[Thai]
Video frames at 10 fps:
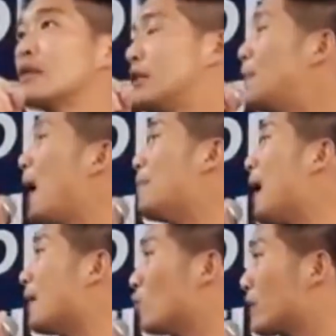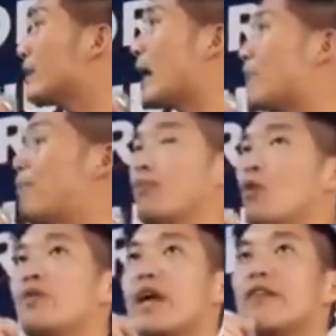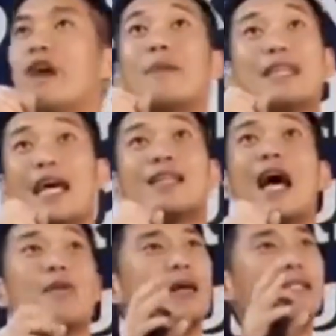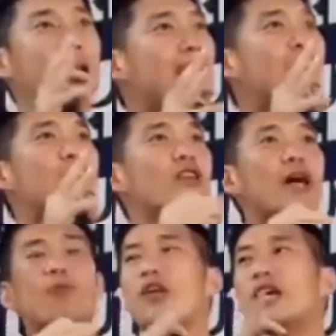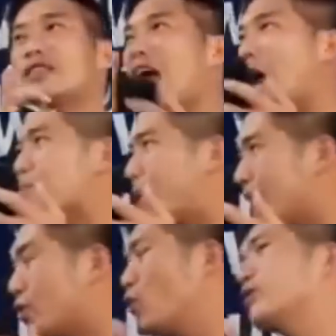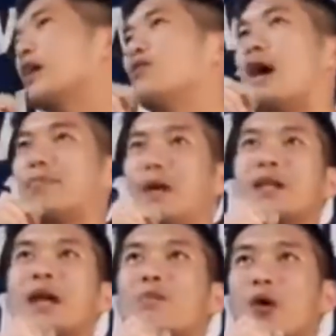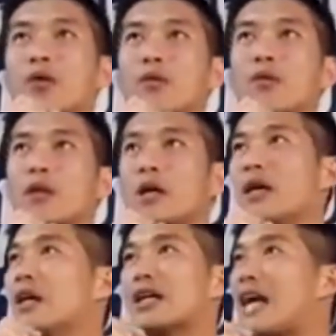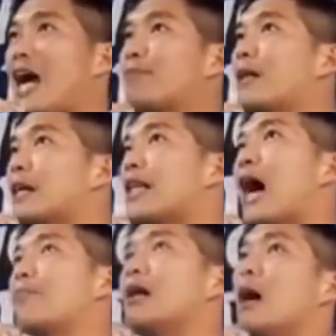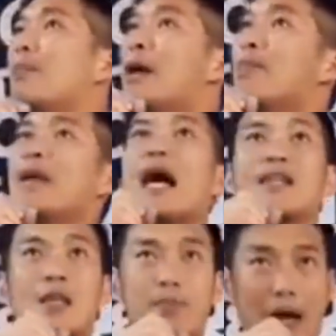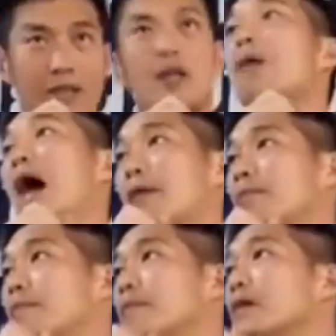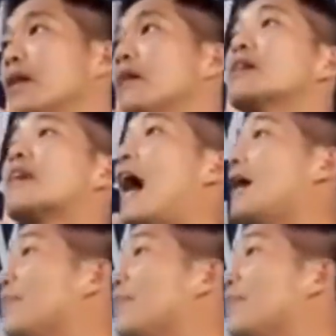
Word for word: ที่ผ่านมาทุกท่านครับผมต้องเรียนว่าประเทศไทยไม่ใช่แค่นนทบุรีแต่เป็นทุกจังหวัดเหมือนกันหมดการพัฒนาเมืองเป็นไปอย่างสเปะสปะการ